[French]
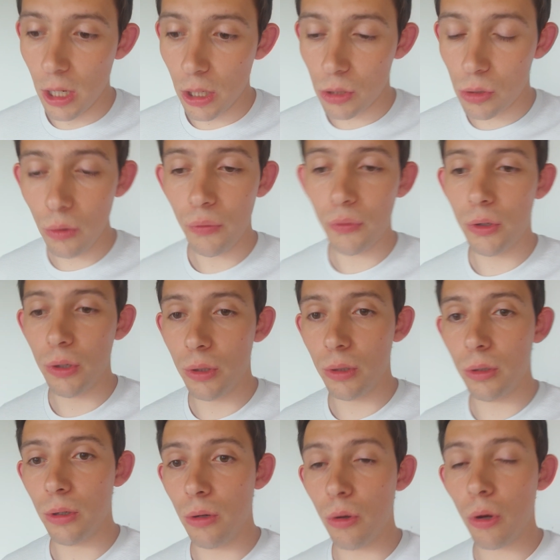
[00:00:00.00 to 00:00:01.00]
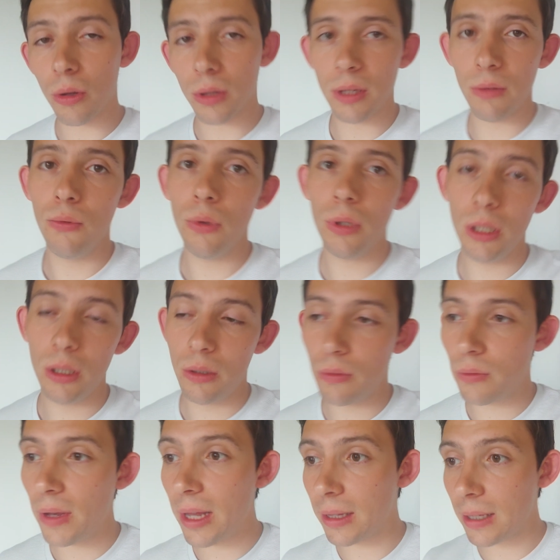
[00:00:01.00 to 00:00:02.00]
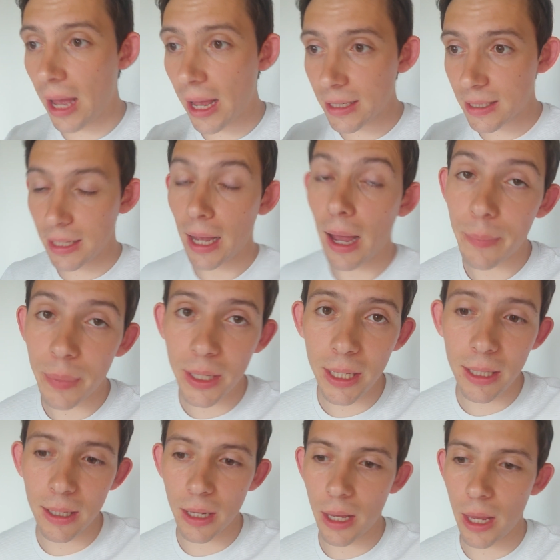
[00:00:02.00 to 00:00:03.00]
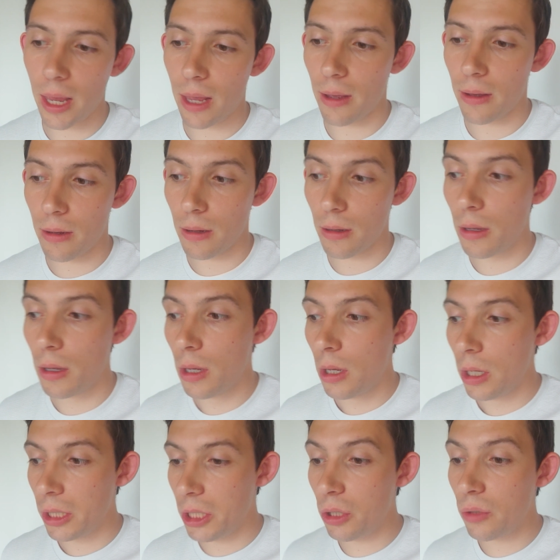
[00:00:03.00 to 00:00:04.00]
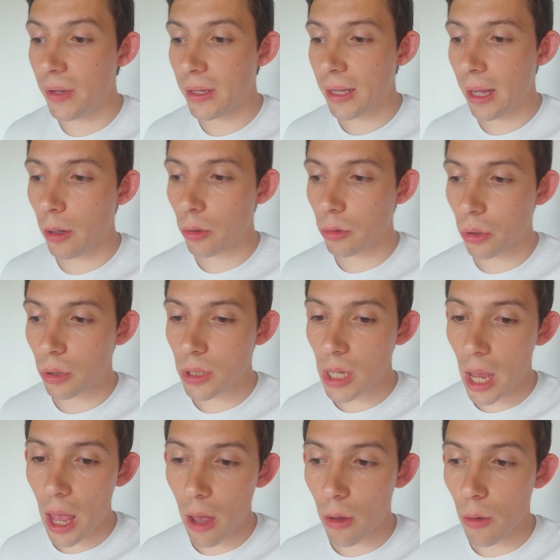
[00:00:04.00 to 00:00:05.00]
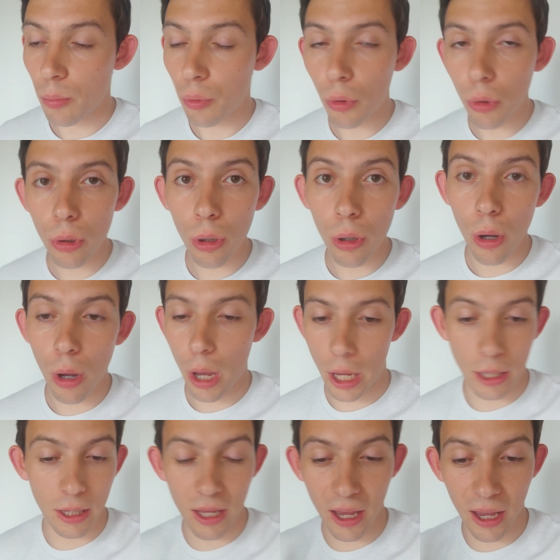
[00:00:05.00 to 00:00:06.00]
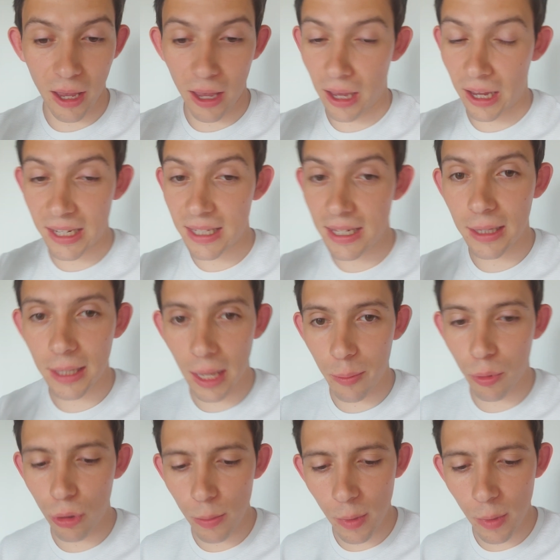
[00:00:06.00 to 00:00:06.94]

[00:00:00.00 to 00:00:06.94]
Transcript: Sauf que le rendez-vous qui devait être assez rapide et qui devait être un entretien pro était est resté très pro.